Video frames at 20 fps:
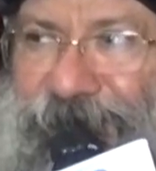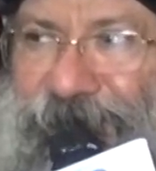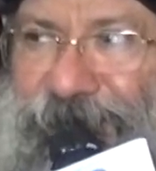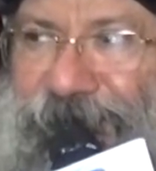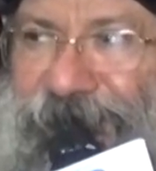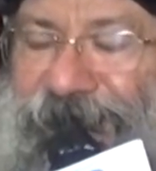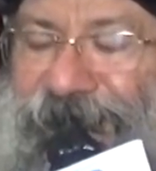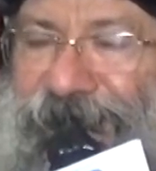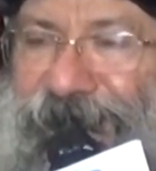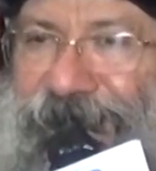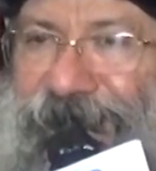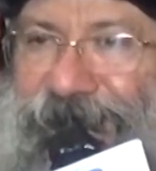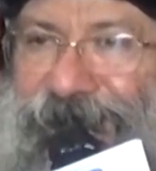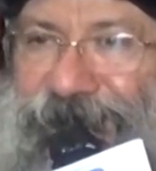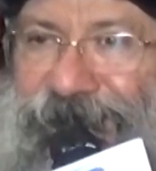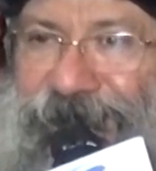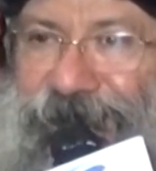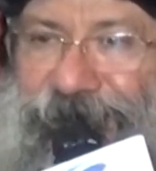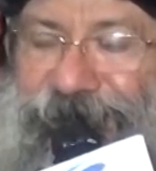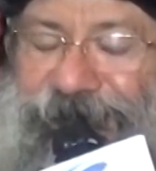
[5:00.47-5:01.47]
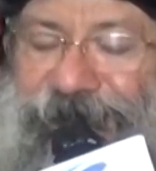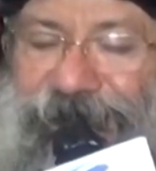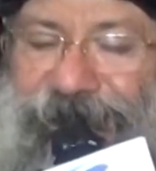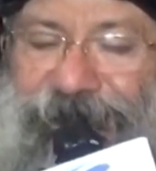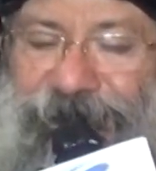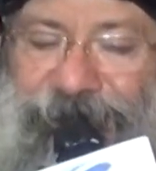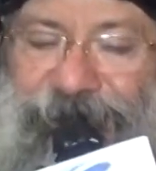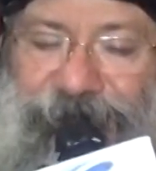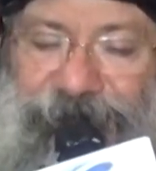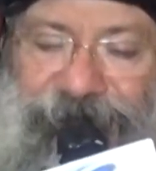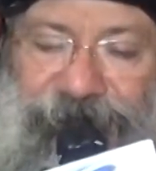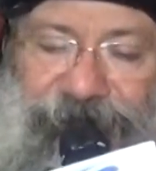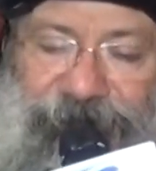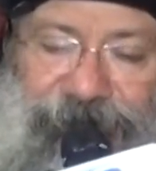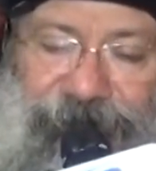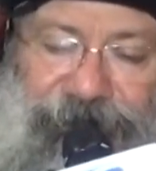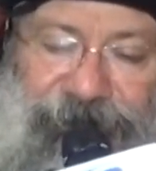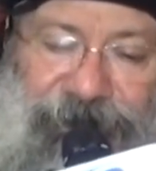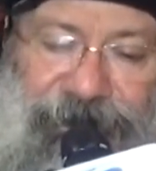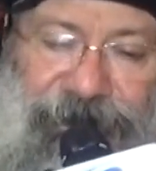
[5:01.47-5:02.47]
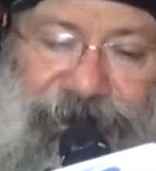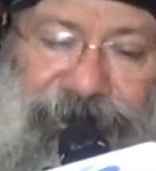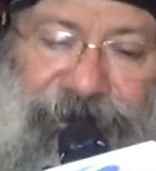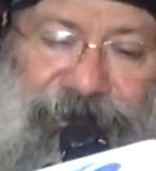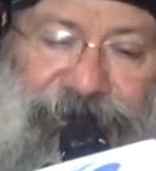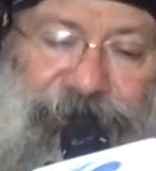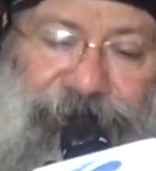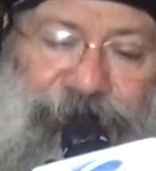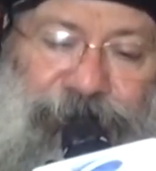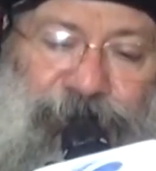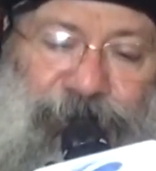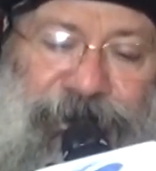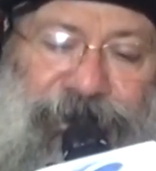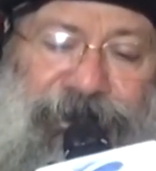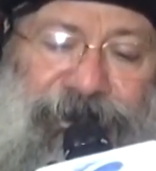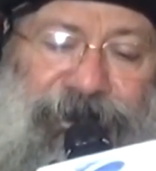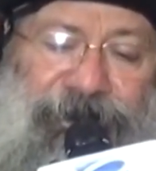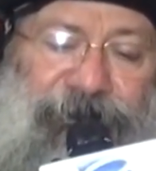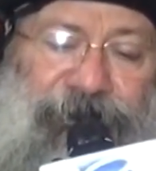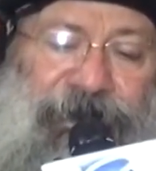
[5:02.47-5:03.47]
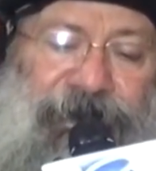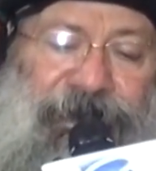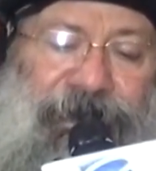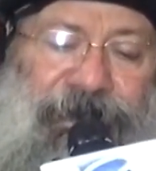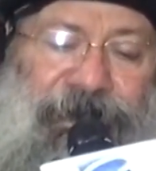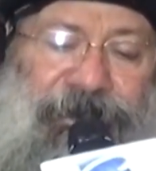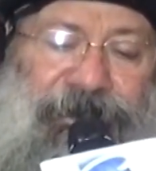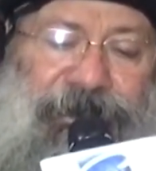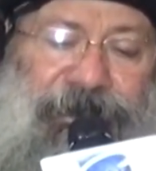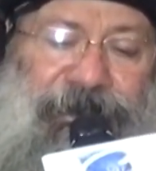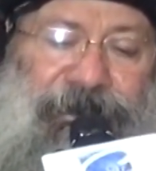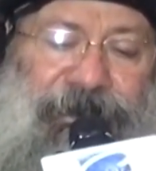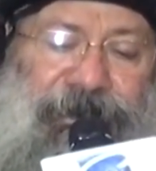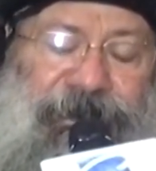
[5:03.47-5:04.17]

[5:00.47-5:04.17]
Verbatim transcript: ما نغرقش نفسنا وهنا بقى حصل